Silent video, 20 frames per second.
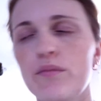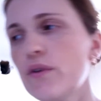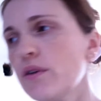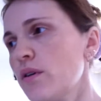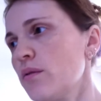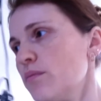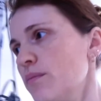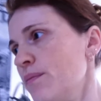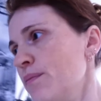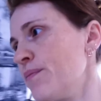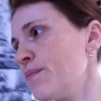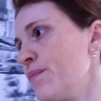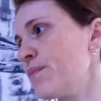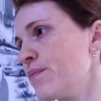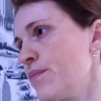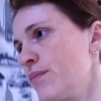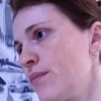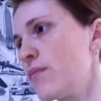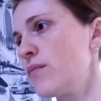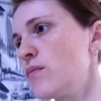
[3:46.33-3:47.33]
Прям
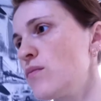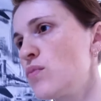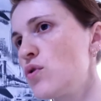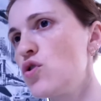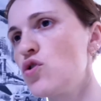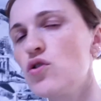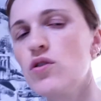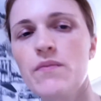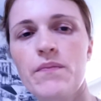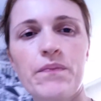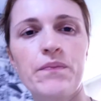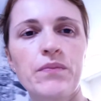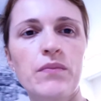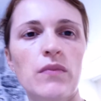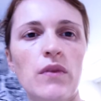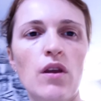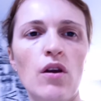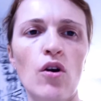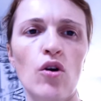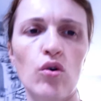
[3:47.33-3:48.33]
вообще.
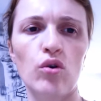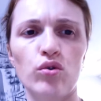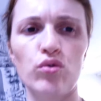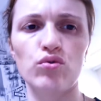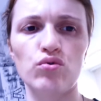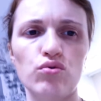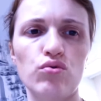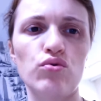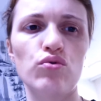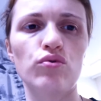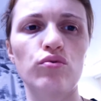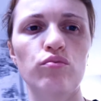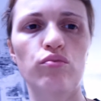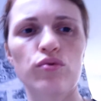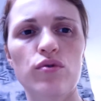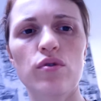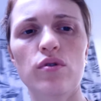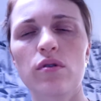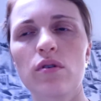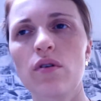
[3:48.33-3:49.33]
Хочу
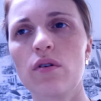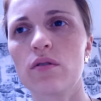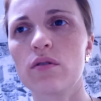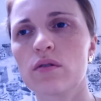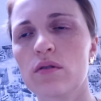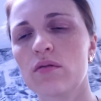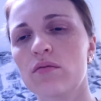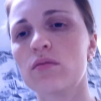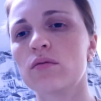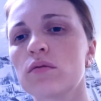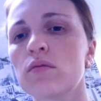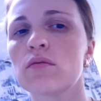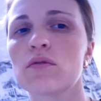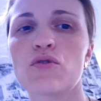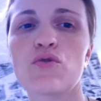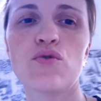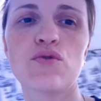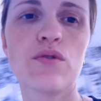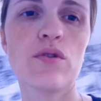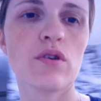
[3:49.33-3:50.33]
чего-нибудь сладкого.
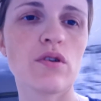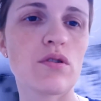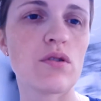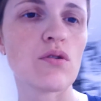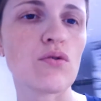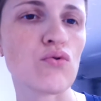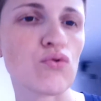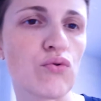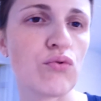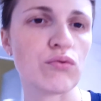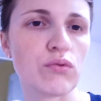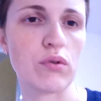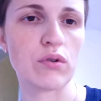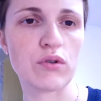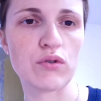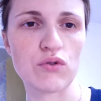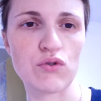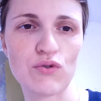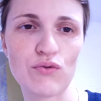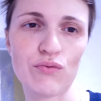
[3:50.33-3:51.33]
Точнее, я знаю, что я
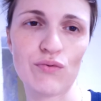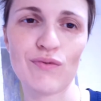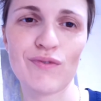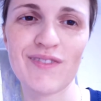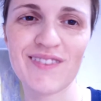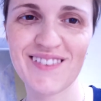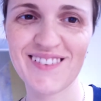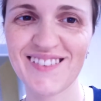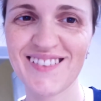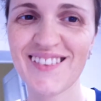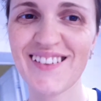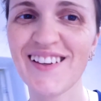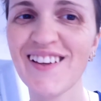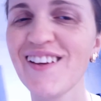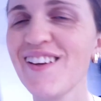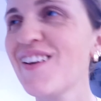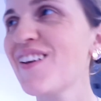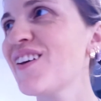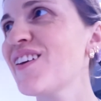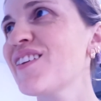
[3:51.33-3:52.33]
хочу, но
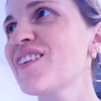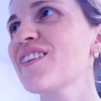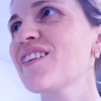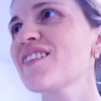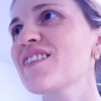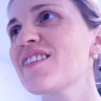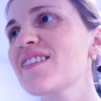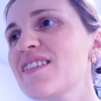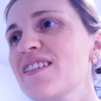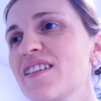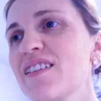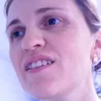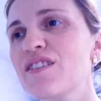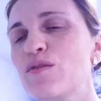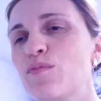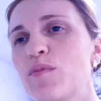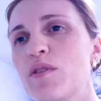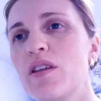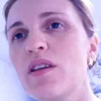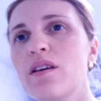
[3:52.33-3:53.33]
это надо
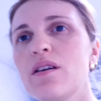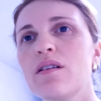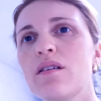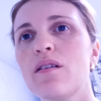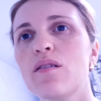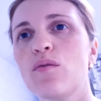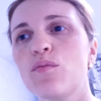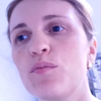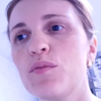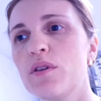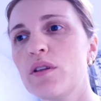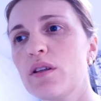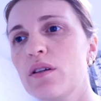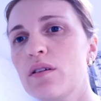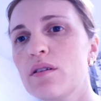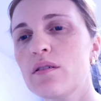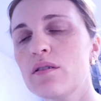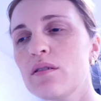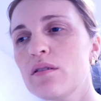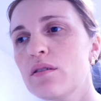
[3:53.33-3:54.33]
делать мне, а у
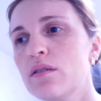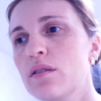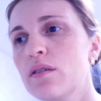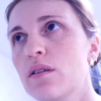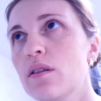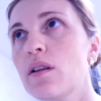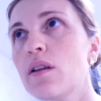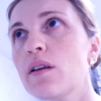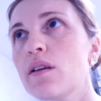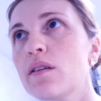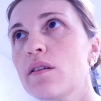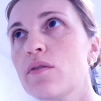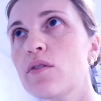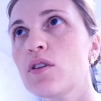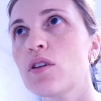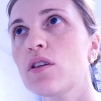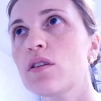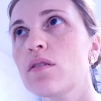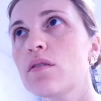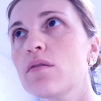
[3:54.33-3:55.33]
меня для этого
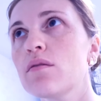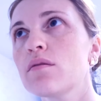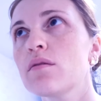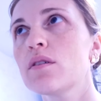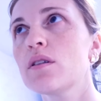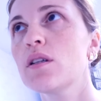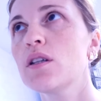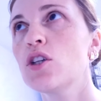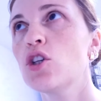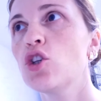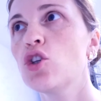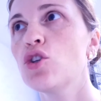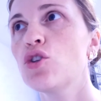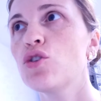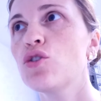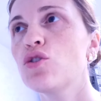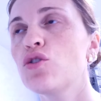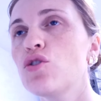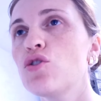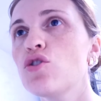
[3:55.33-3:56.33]
нет
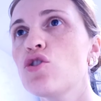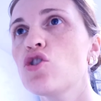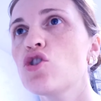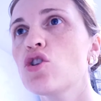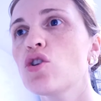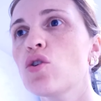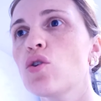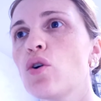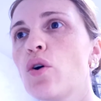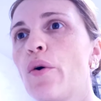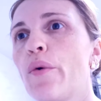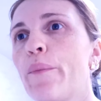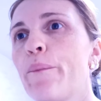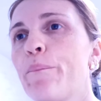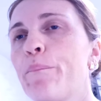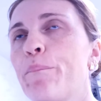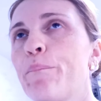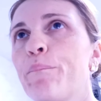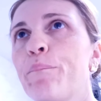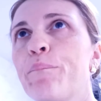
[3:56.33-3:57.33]
ничего.
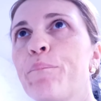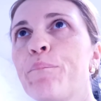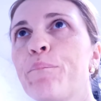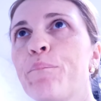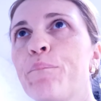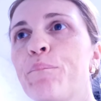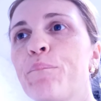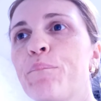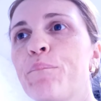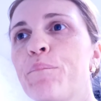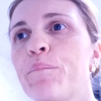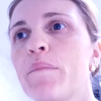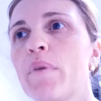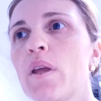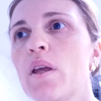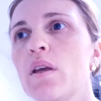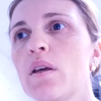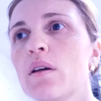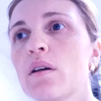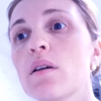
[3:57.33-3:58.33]

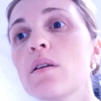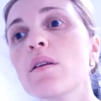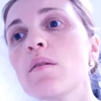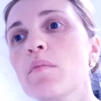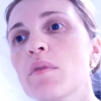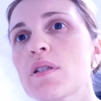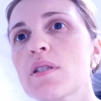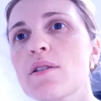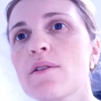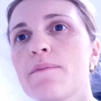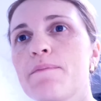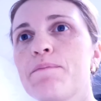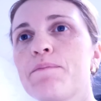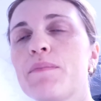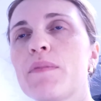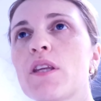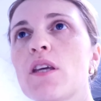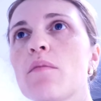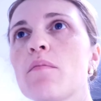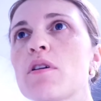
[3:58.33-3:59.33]
Где масло?
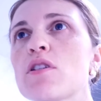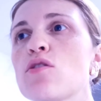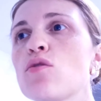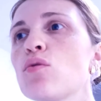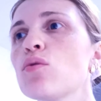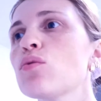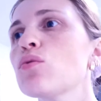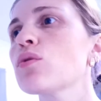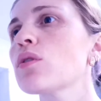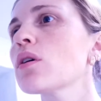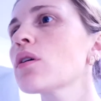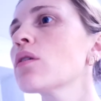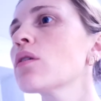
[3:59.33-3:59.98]
Я масленку